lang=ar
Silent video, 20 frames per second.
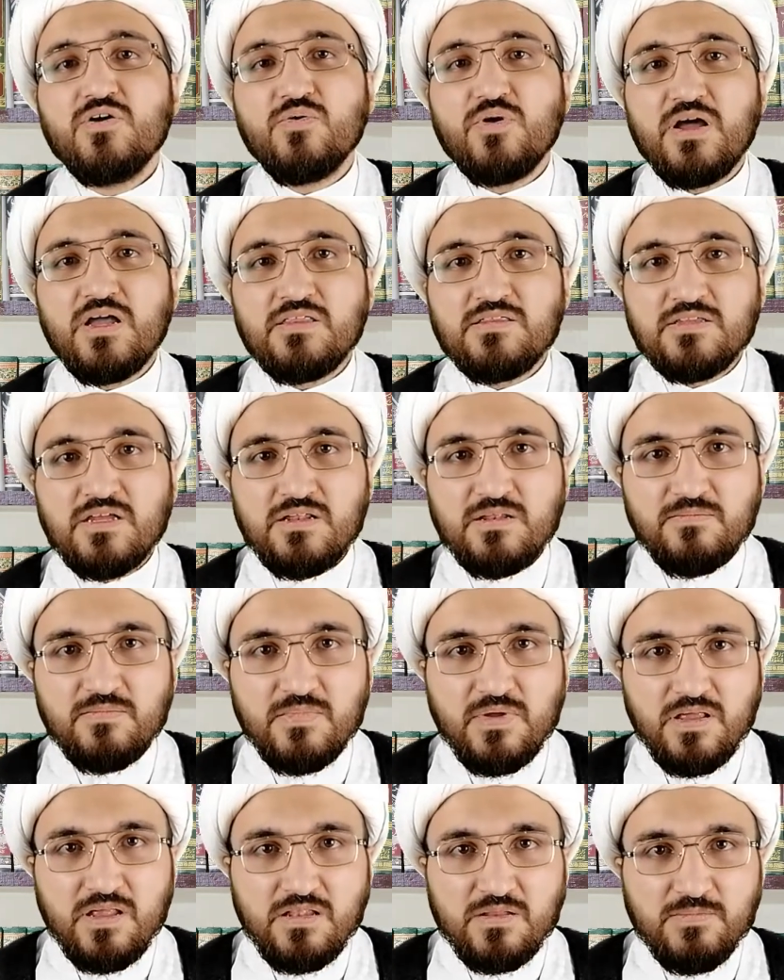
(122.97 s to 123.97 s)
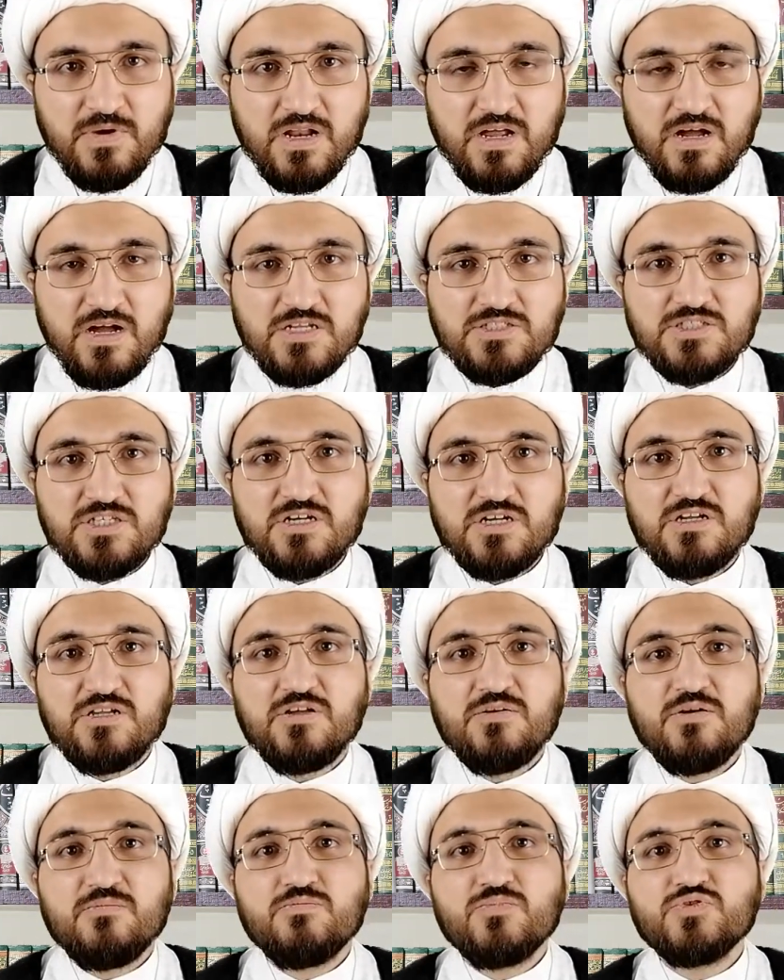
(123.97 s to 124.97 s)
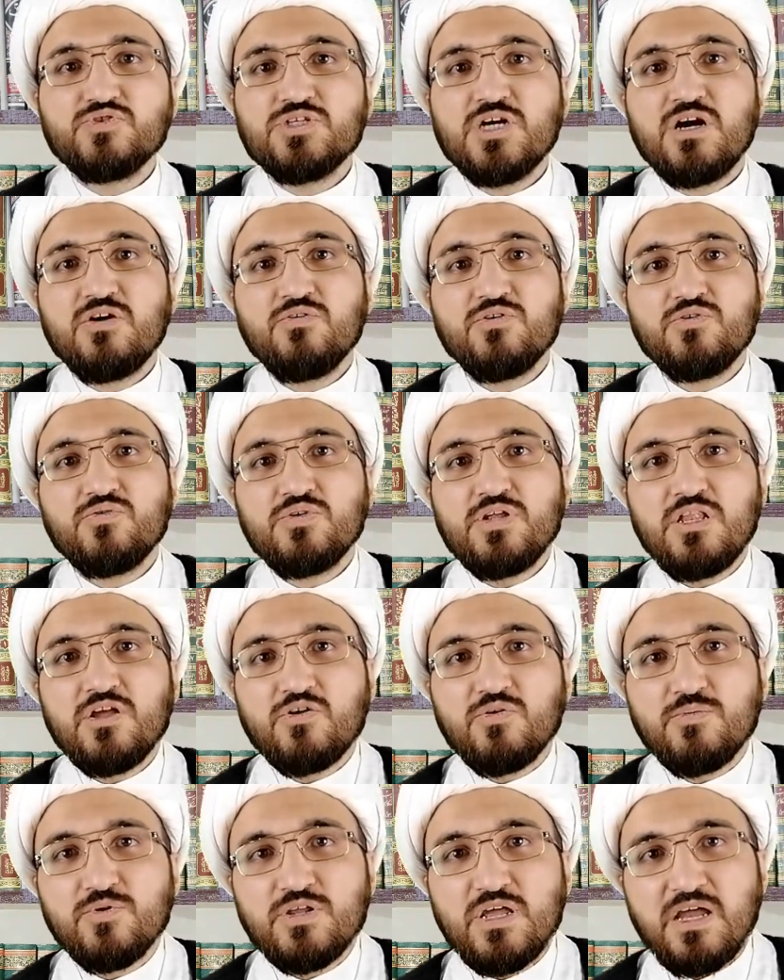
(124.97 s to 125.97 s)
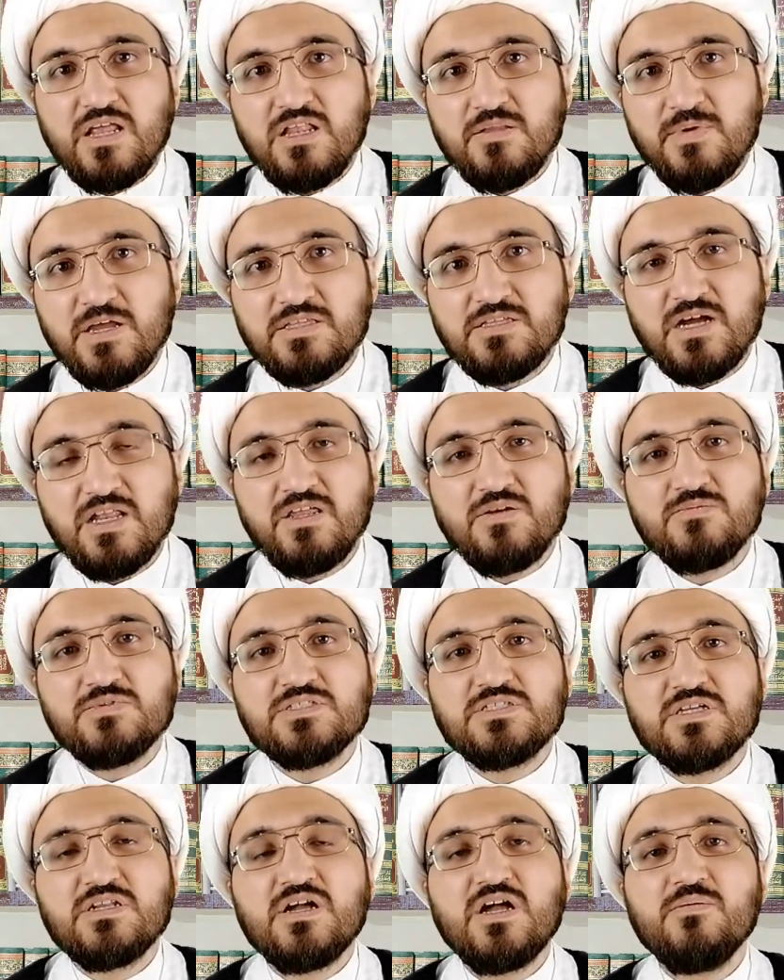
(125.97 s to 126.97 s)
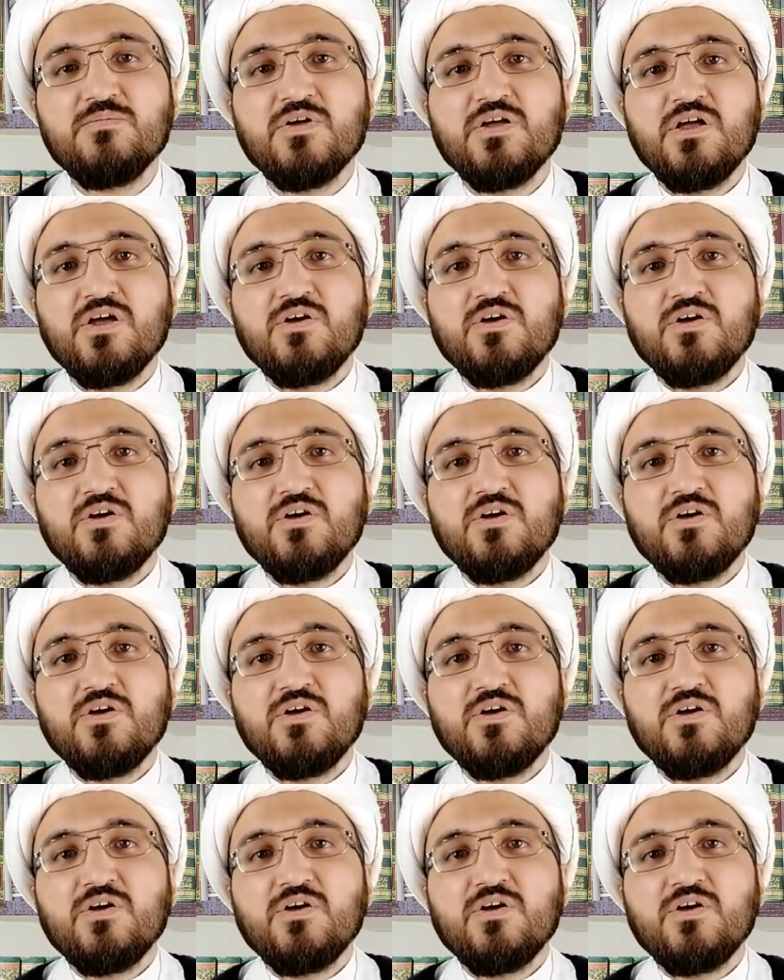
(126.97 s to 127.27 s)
هو أن المراجع مجاورون لقبور أهل البيت عليهم السلام